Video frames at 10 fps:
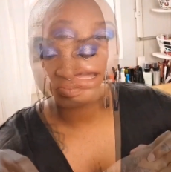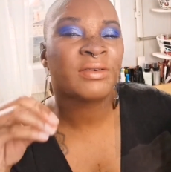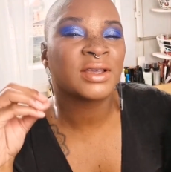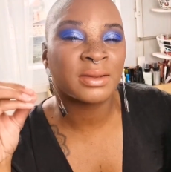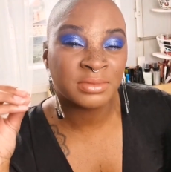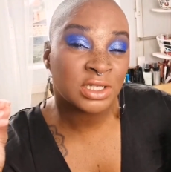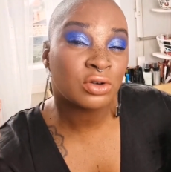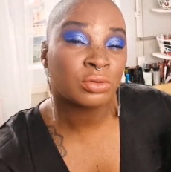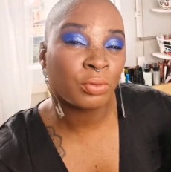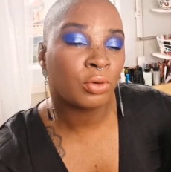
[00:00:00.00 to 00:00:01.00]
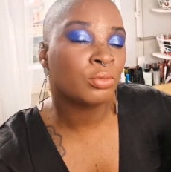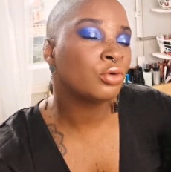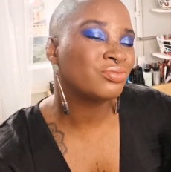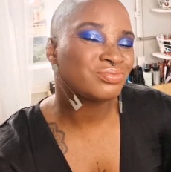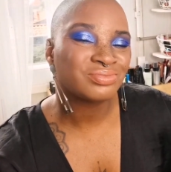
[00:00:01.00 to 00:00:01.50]
Avec un petit code
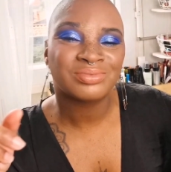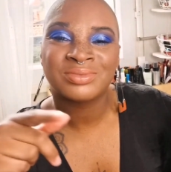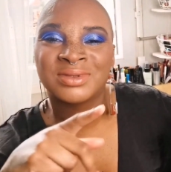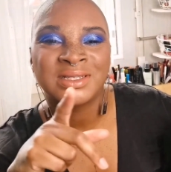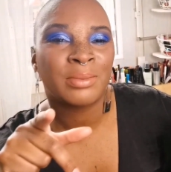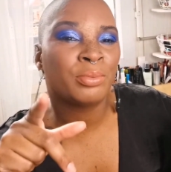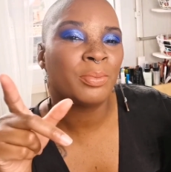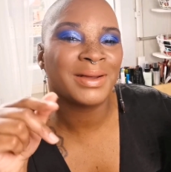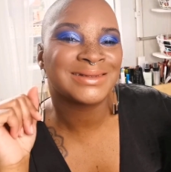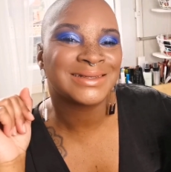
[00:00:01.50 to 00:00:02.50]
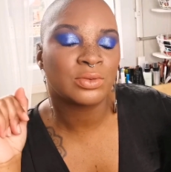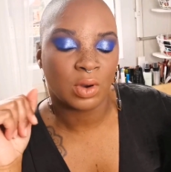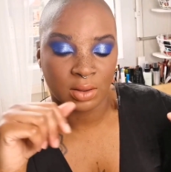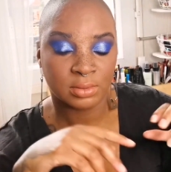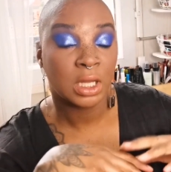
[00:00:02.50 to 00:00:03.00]
promo, ça peut passer,
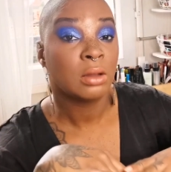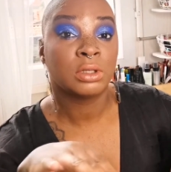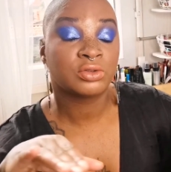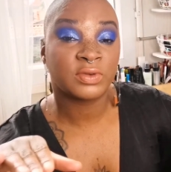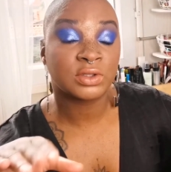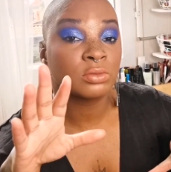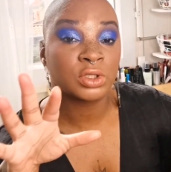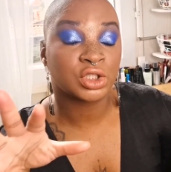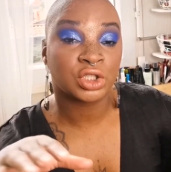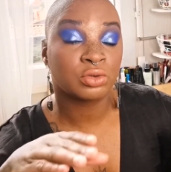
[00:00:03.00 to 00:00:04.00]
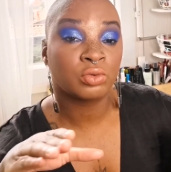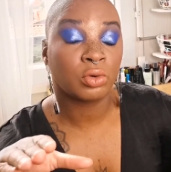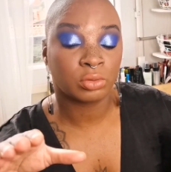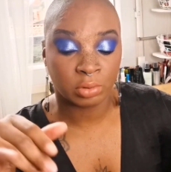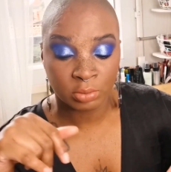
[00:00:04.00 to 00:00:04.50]
quoi. Mais bah, de toute façon, moi, j'achète tout en
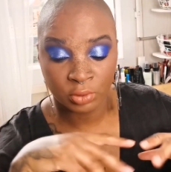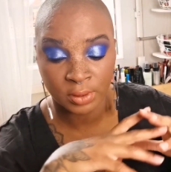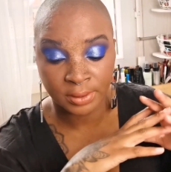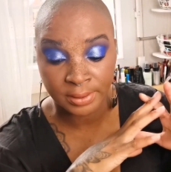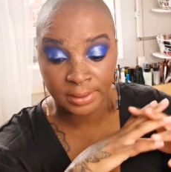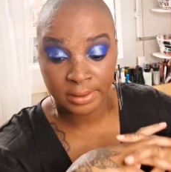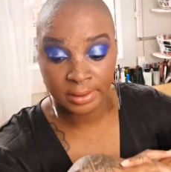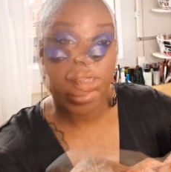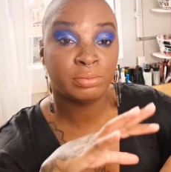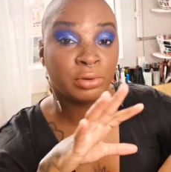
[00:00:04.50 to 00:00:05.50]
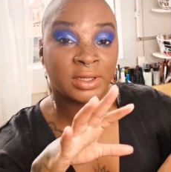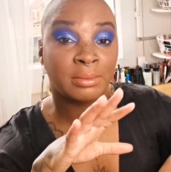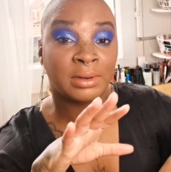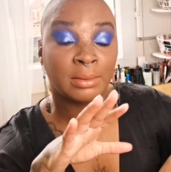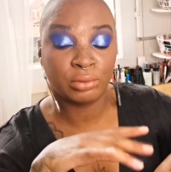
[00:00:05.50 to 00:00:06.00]
code promo. Hein. J'achète plus
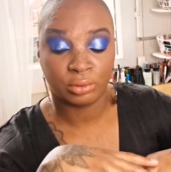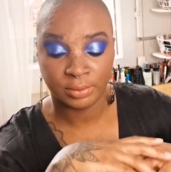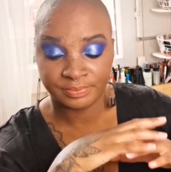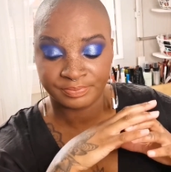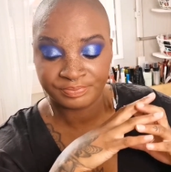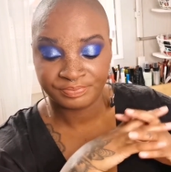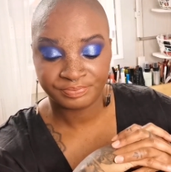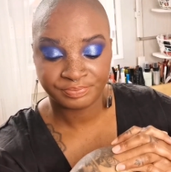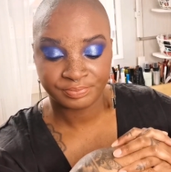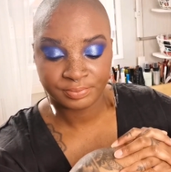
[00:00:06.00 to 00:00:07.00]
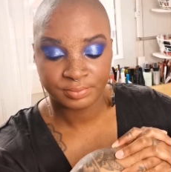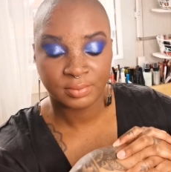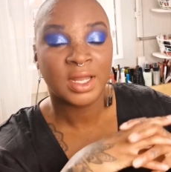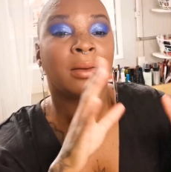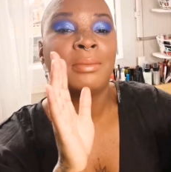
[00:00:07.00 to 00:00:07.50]
rien plein pot.
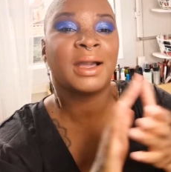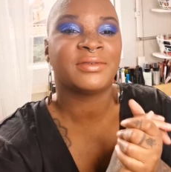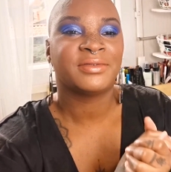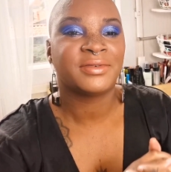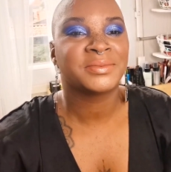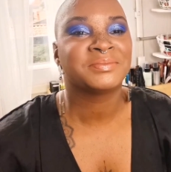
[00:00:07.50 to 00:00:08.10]
Bref.